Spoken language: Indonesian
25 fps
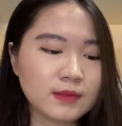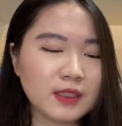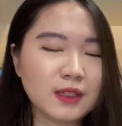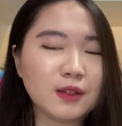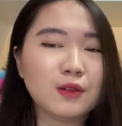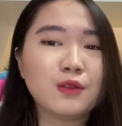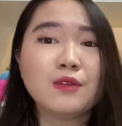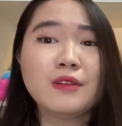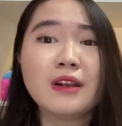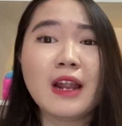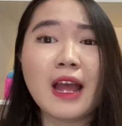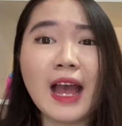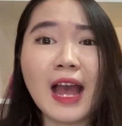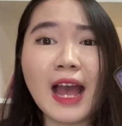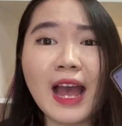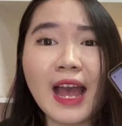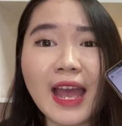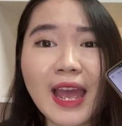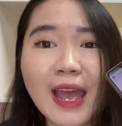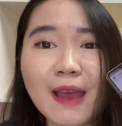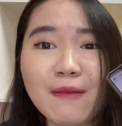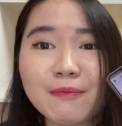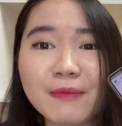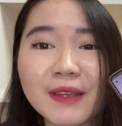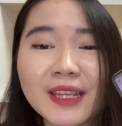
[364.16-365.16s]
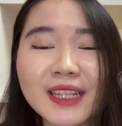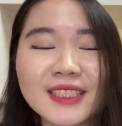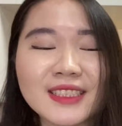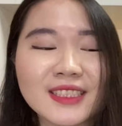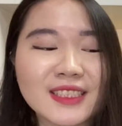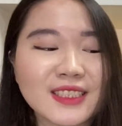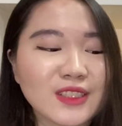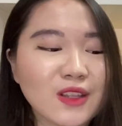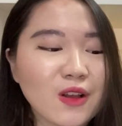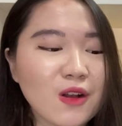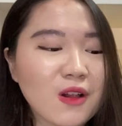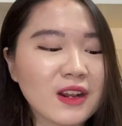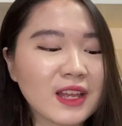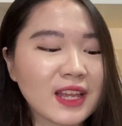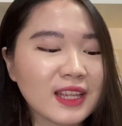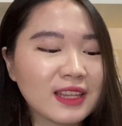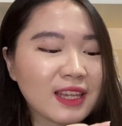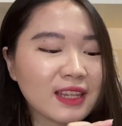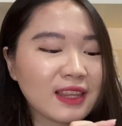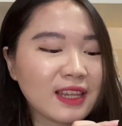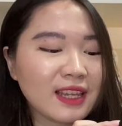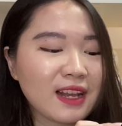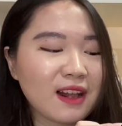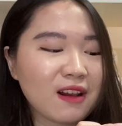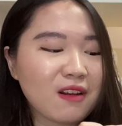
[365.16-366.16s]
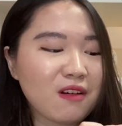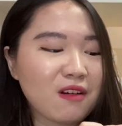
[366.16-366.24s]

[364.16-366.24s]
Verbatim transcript: Udah app install, kita tinggal